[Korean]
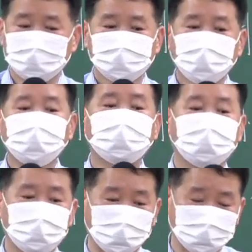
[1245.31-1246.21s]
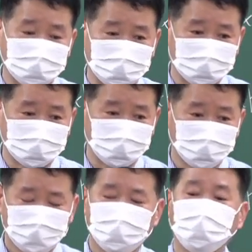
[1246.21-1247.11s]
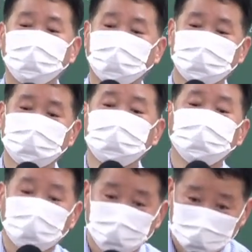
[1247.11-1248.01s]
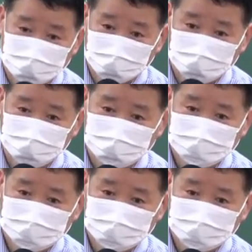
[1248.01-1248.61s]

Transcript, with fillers: 효과가 발생된다고. 매매가 성립돼 버린다고.